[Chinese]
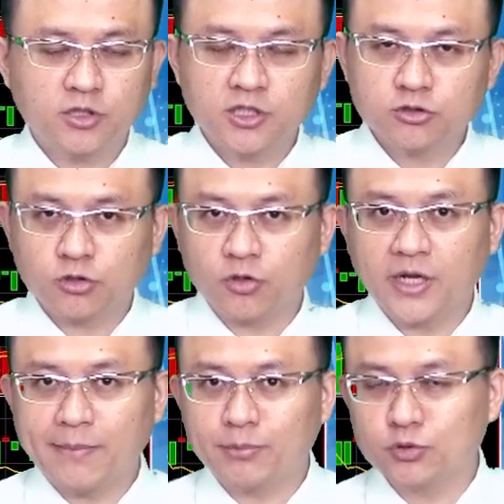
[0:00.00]
从来
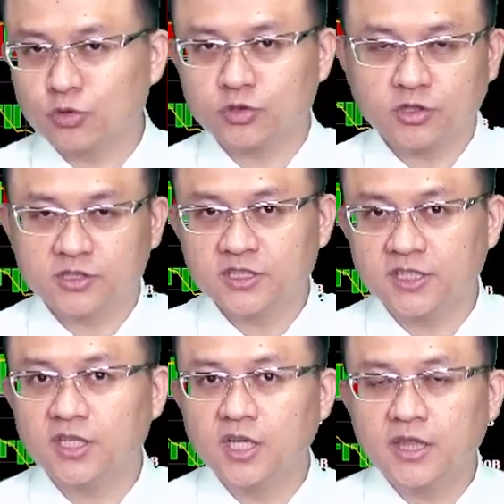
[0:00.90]
不做这种事情，
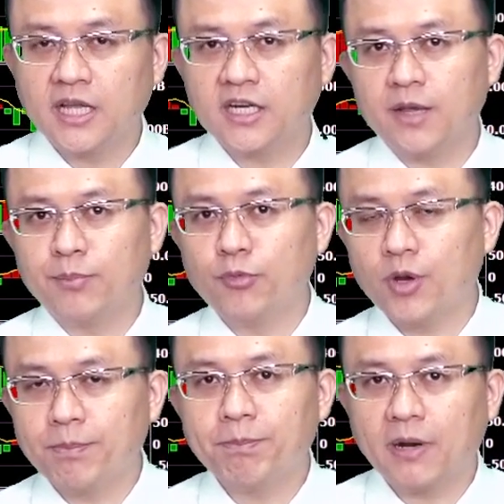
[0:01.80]
让你不会
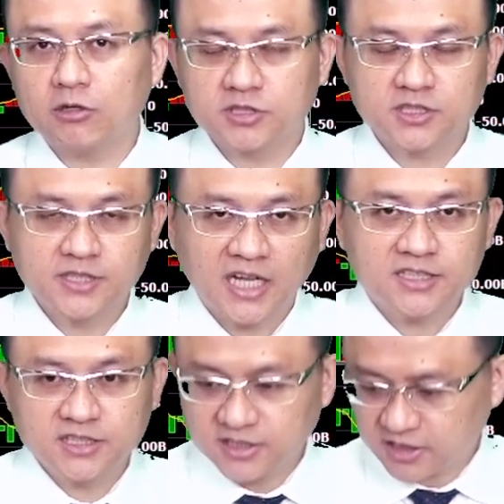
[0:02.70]
保持弹性呢